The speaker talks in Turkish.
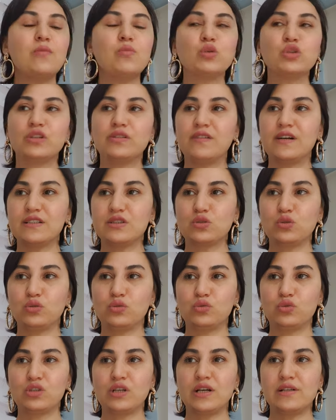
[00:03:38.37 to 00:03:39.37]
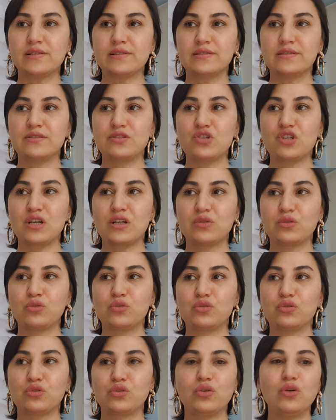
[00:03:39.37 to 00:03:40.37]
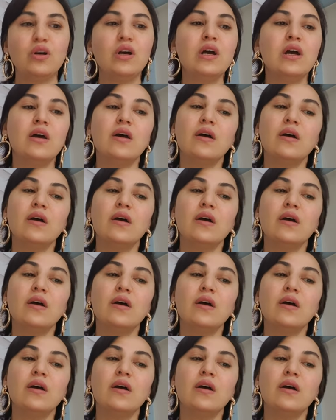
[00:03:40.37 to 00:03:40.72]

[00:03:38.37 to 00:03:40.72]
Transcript: motivasyonunuzu arttıracak gözüküyor.